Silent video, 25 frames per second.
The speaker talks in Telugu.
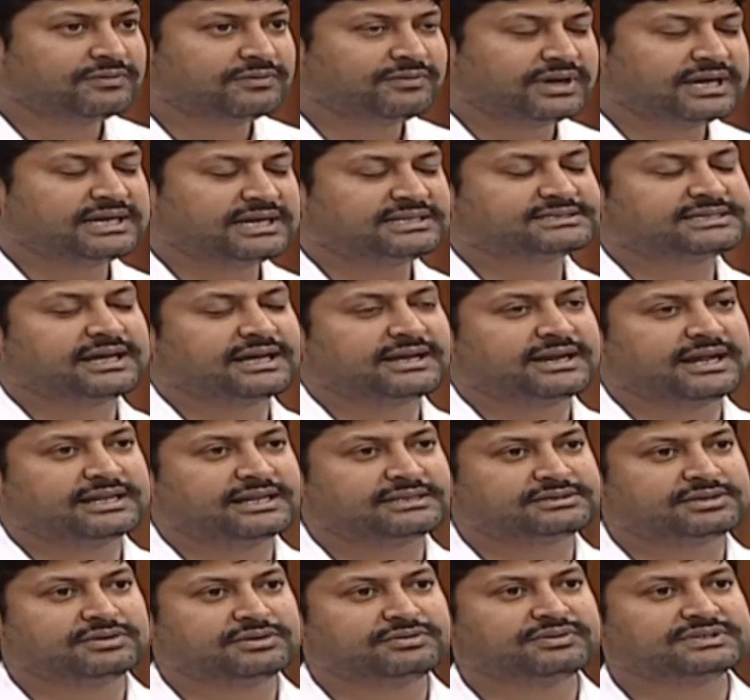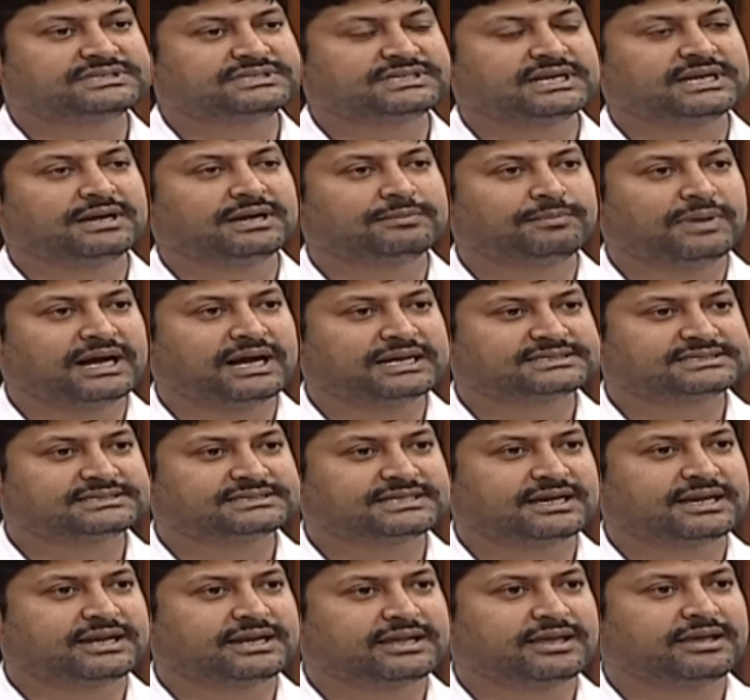వైఎస్ఆర్ హెల్త్ యూనివర్సిటీగా
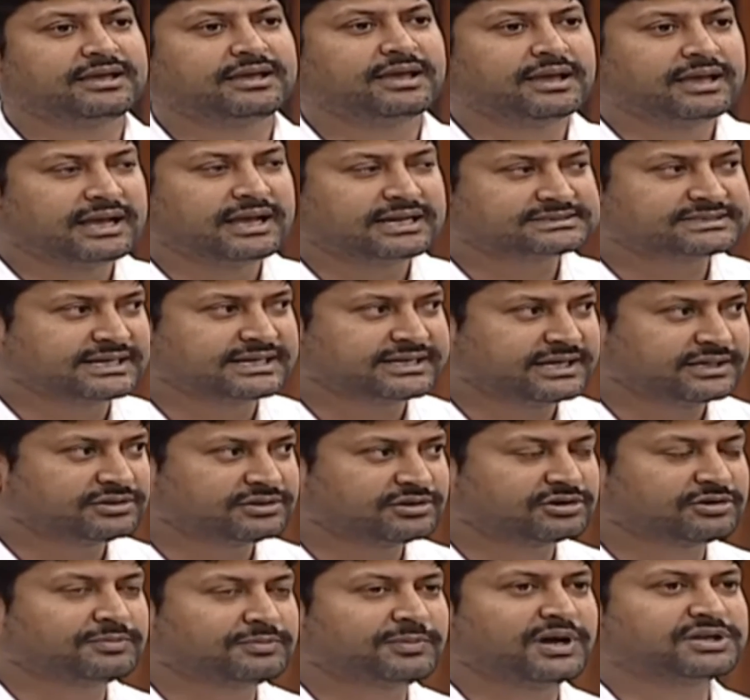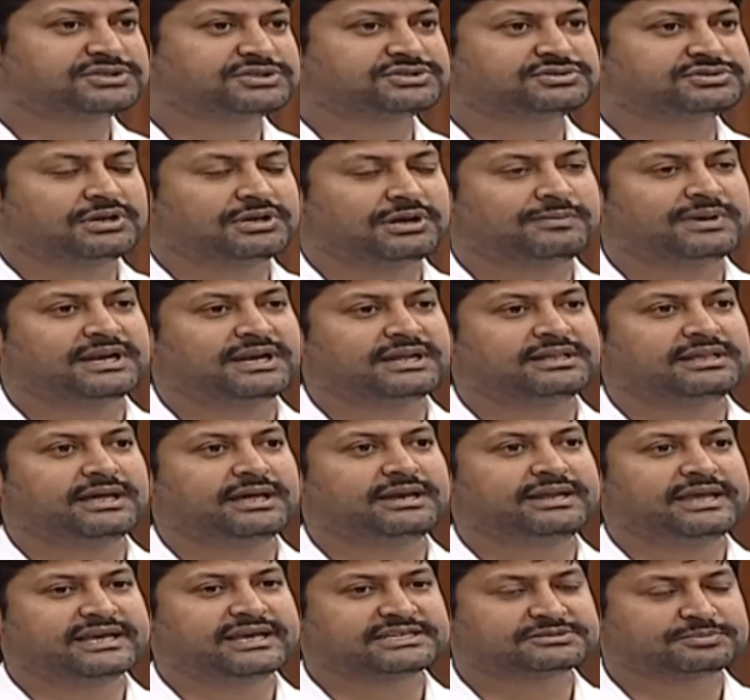మార్చడానికి అసలు ఎందుకు మార్చుతున్నాం అనే
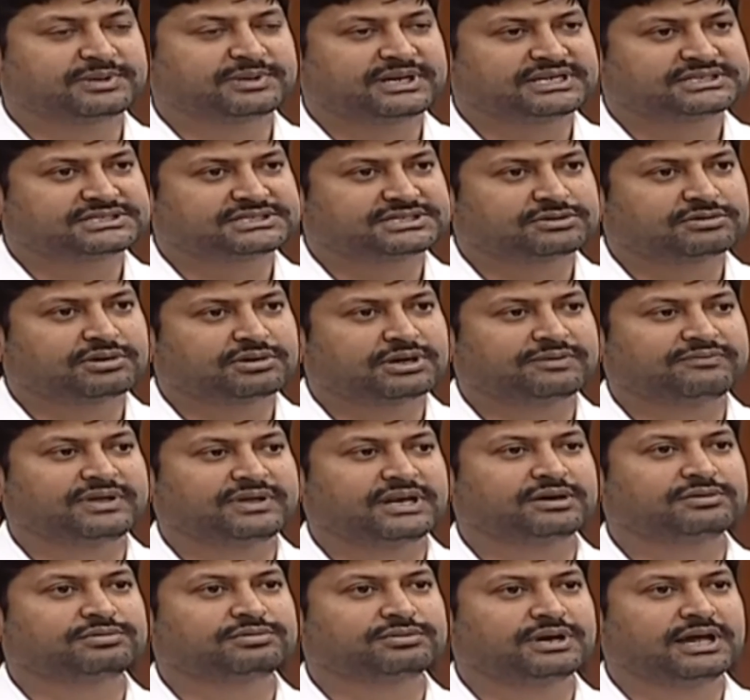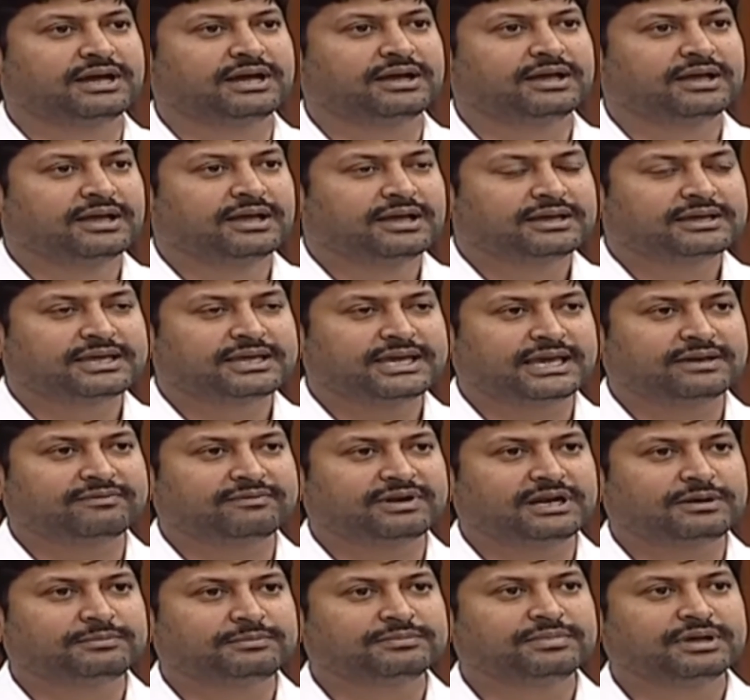దాన్ని ఎక్స్ప్లెనేషన్ కూడా వినకుండా
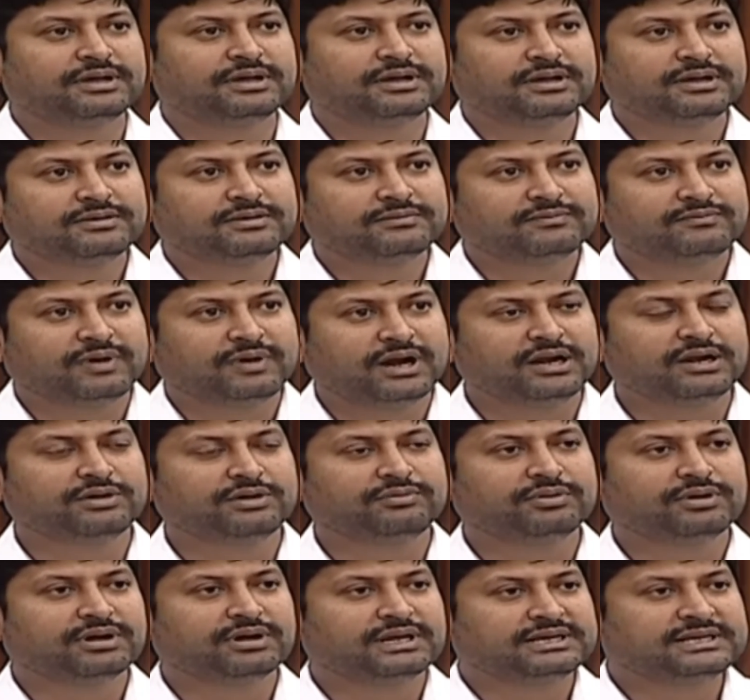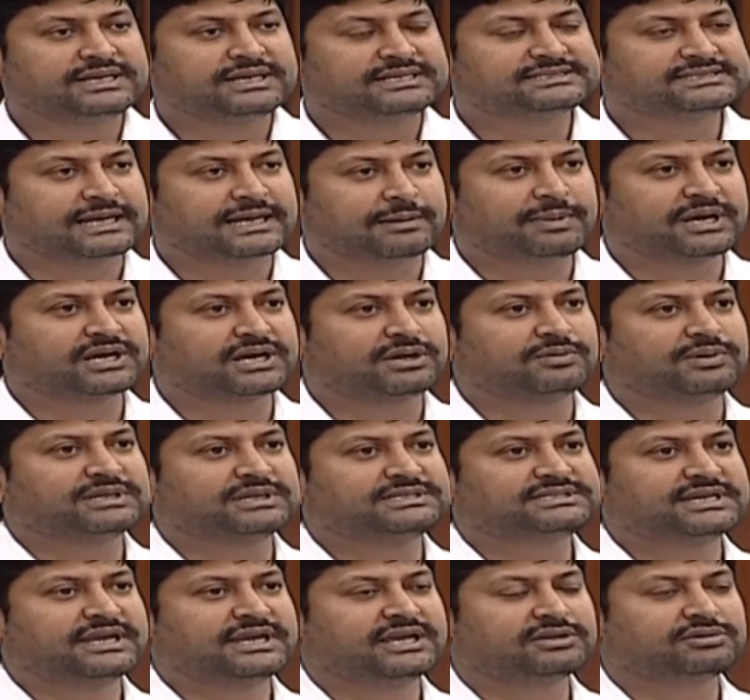కేవలం వాళ్ళు ఈ సభకు
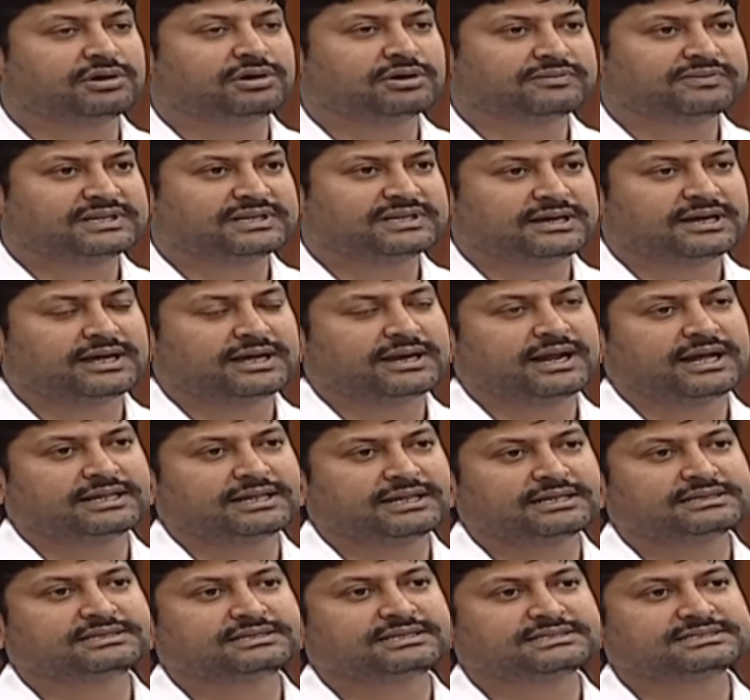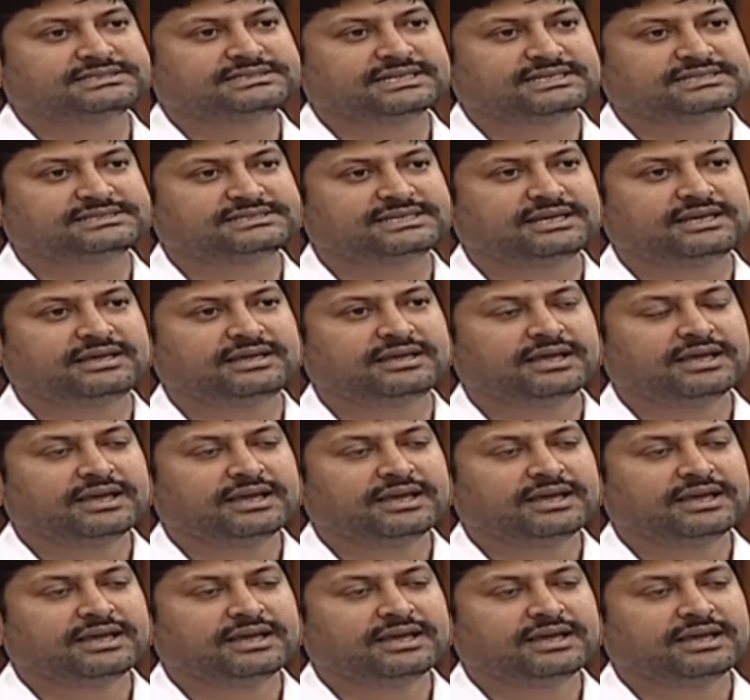వచ్చి ఏదో ఒక విధంగా రాధాంతం చేసి